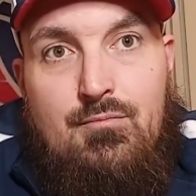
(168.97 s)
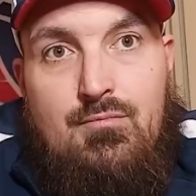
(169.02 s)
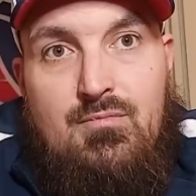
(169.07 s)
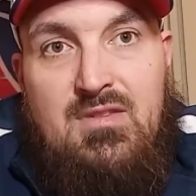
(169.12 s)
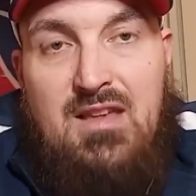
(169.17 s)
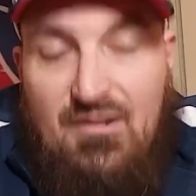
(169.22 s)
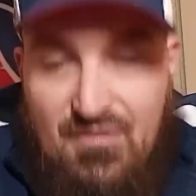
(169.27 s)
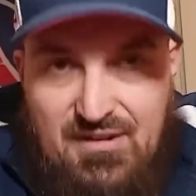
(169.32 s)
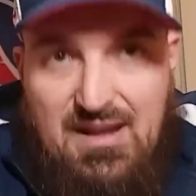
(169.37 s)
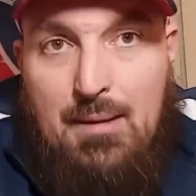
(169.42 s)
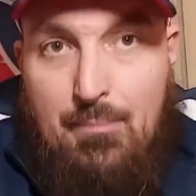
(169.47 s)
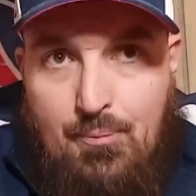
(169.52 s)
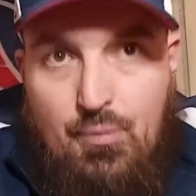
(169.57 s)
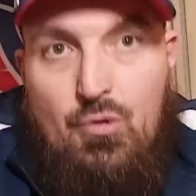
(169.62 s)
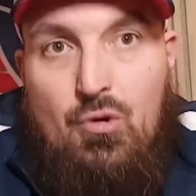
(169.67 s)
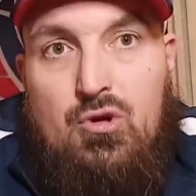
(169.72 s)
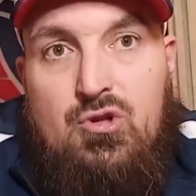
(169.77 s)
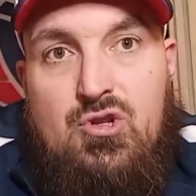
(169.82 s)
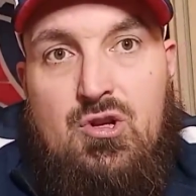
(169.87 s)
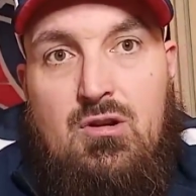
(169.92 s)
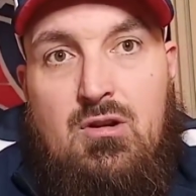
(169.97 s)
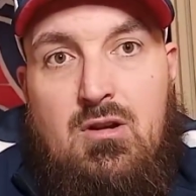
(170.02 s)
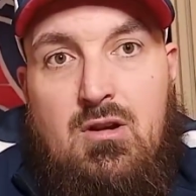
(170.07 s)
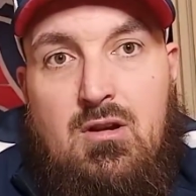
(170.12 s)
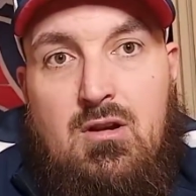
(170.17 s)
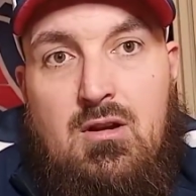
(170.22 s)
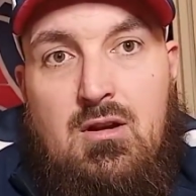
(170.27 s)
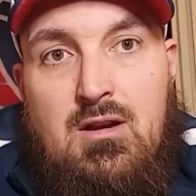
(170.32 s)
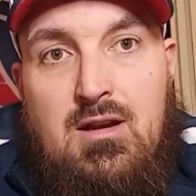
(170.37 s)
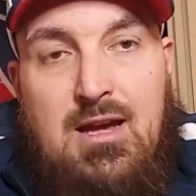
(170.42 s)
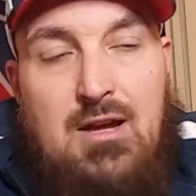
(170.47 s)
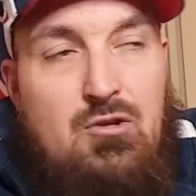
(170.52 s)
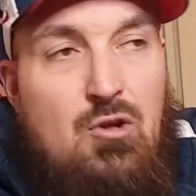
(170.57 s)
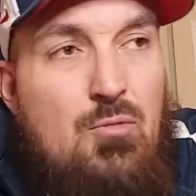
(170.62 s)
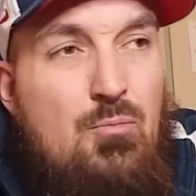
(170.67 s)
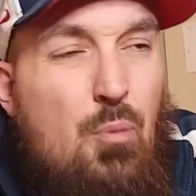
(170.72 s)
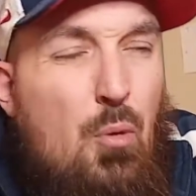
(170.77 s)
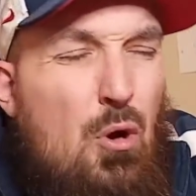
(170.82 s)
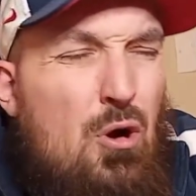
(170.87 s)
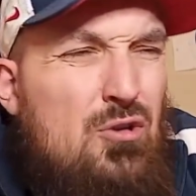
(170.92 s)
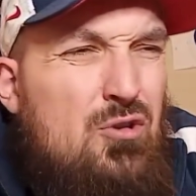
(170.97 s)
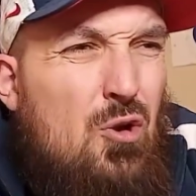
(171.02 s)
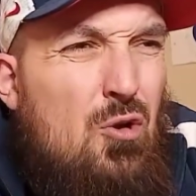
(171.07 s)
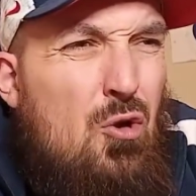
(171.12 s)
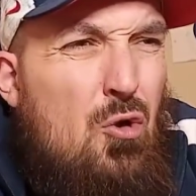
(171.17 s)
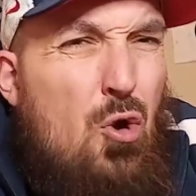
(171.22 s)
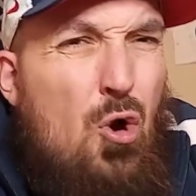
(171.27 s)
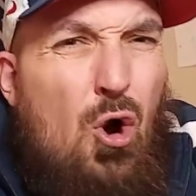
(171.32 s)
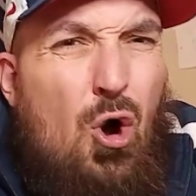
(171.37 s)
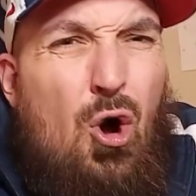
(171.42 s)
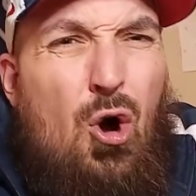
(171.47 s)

Des vraies purges. Et de ne prendre